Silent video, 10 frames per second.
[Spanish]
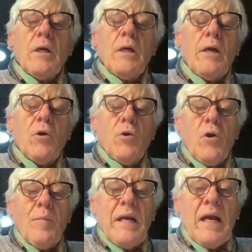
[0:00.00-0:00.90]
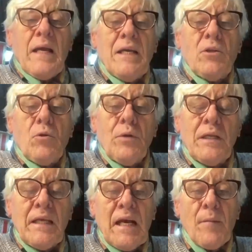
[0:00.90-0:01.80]
económica y
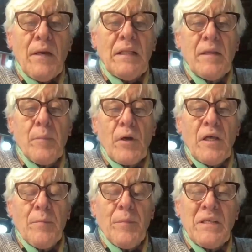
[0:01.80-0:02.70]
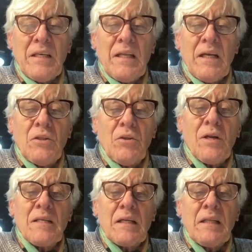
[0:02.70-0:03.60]
turísticamente, porque después están todas
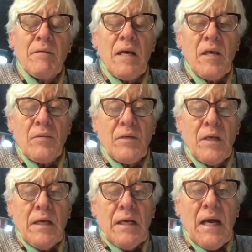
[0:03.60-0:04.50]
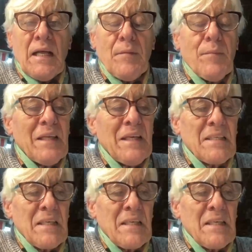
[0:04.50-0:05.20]
las actividades, además de las